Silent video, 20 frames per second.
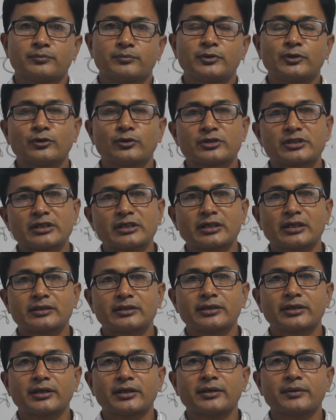প্রিয়
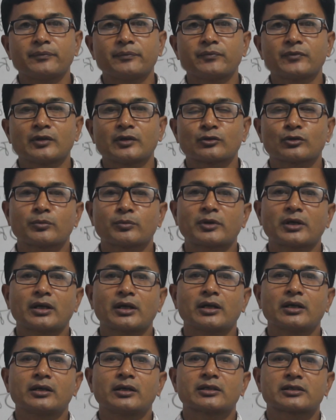শিক্ষার্থীরা তোমরা
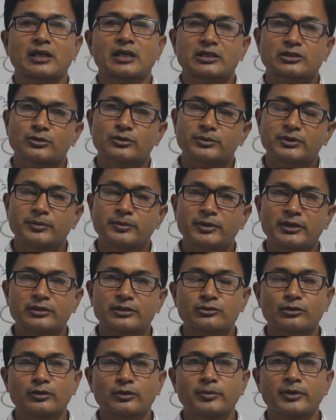স্বাস্থ্যবিধি মেনে
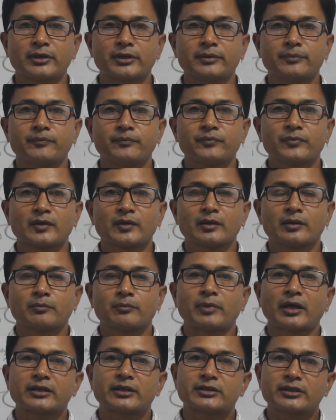চলবে
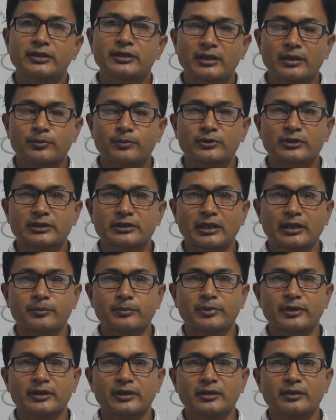বাড়িতে নিরাপদে
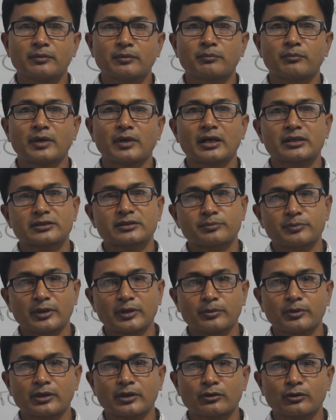থাকবে মাস্ক
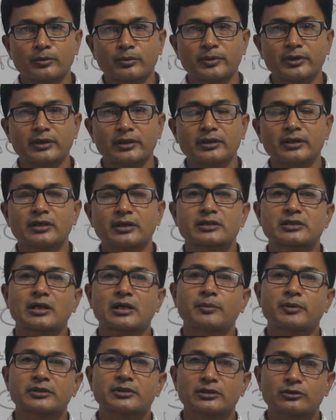ব্যবহার করবে
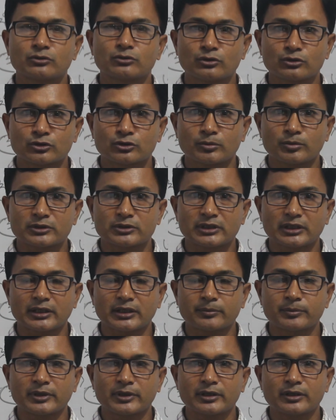সামাজিক দূরত্ব বজায়
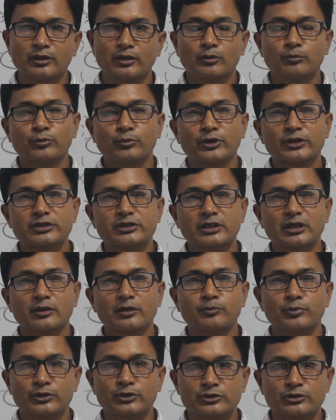রাখবে পরিষ্কার
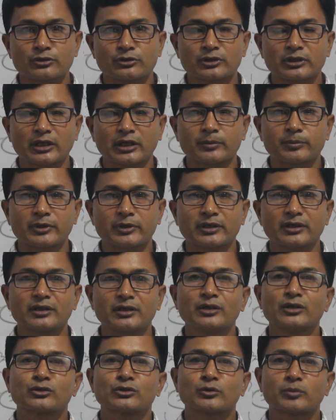পরিচ্ছন্ন থাকবে
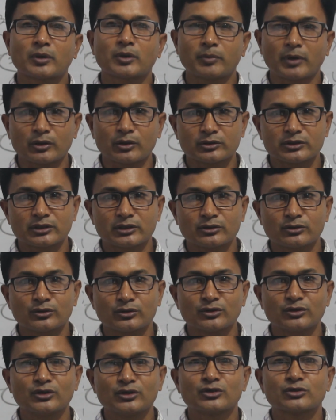তোমরা ভালো
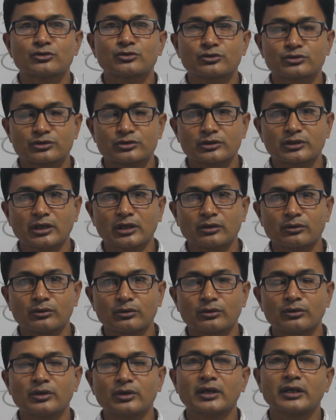থেকো সুস্থ
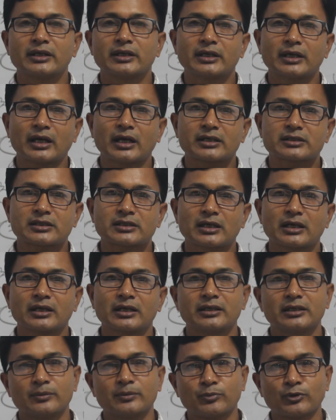থাকো এ আশা
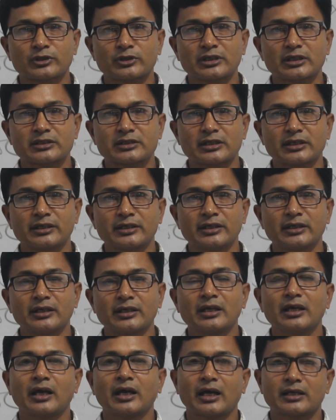এ প্রত্যাশা নিয়ে
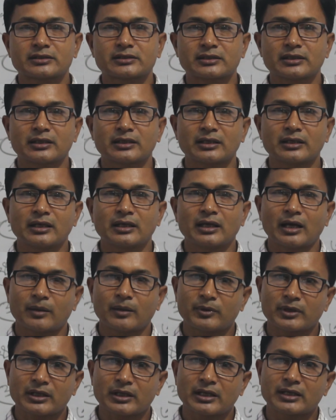আজকে
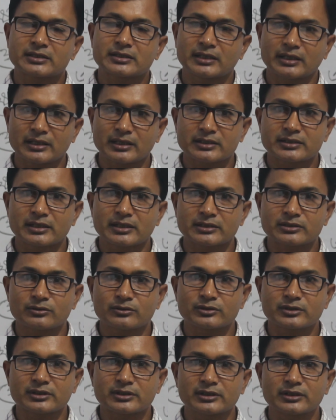আমার ক্লাস এখানে শেষ
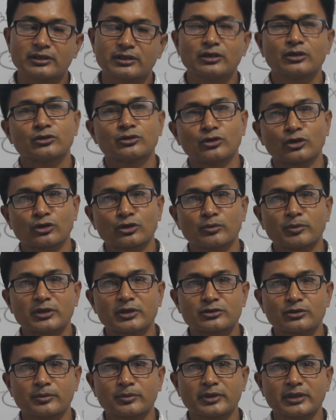করছি
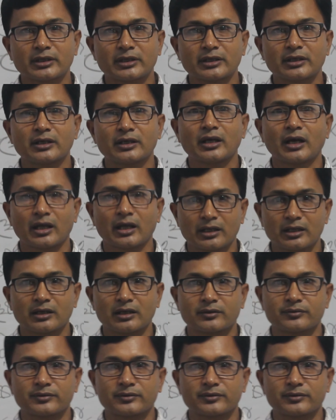ধন্যবাদ সবাইকে আল্লাহ